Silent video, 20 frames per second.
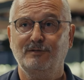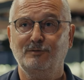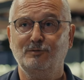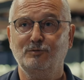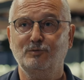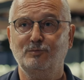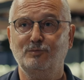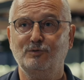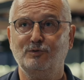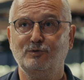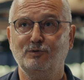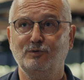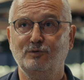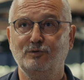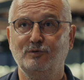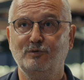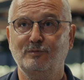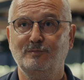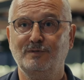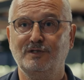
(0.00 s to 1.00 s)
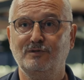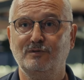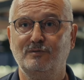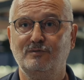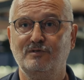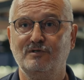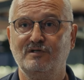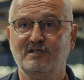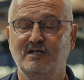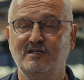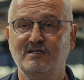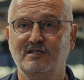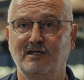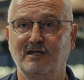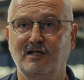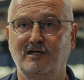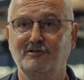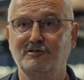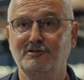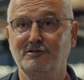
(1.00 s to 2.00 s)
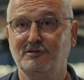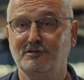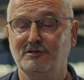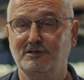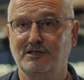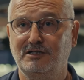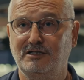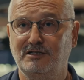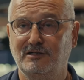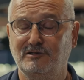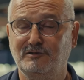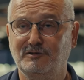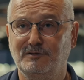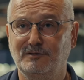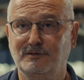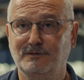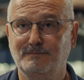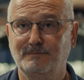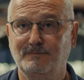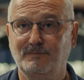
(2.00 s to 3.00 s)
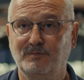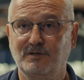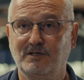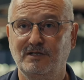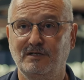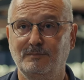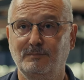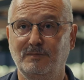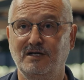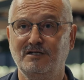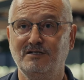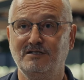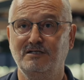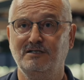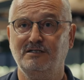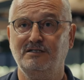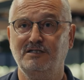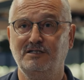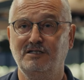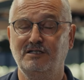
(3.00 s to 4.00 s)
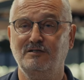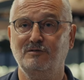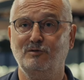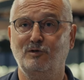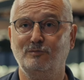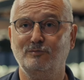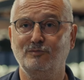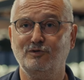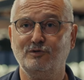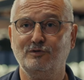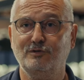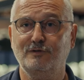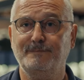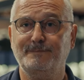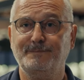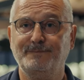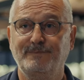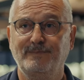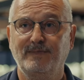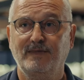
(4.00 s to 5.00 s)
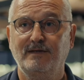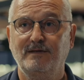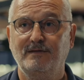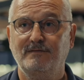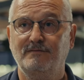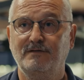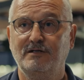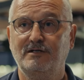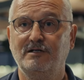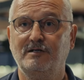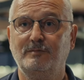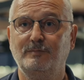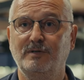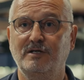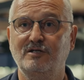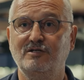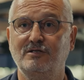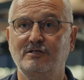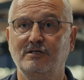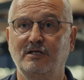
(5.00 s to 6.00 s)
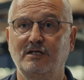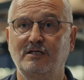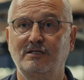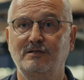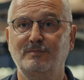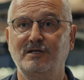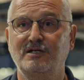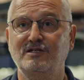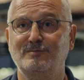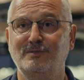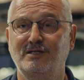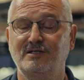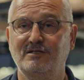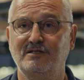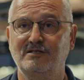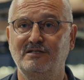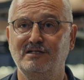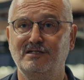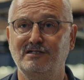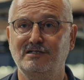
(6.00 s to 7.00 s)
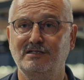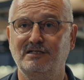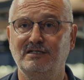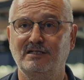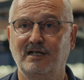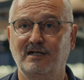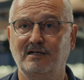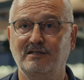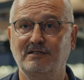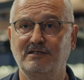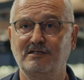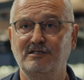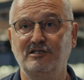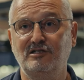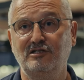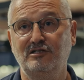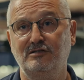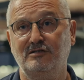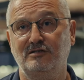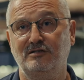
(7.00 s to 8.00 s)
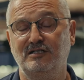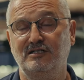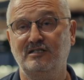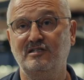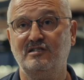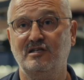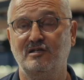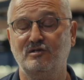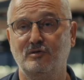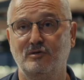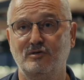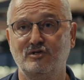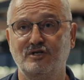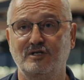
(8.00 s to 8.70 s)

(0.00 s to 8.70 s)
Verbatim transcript: Uluburun'u 1986 yılında ilk katıldım ki başlayalı 2 yıl olmuştu. Ve 45-55 metre derinliklerde 7 yıl, 7 sezon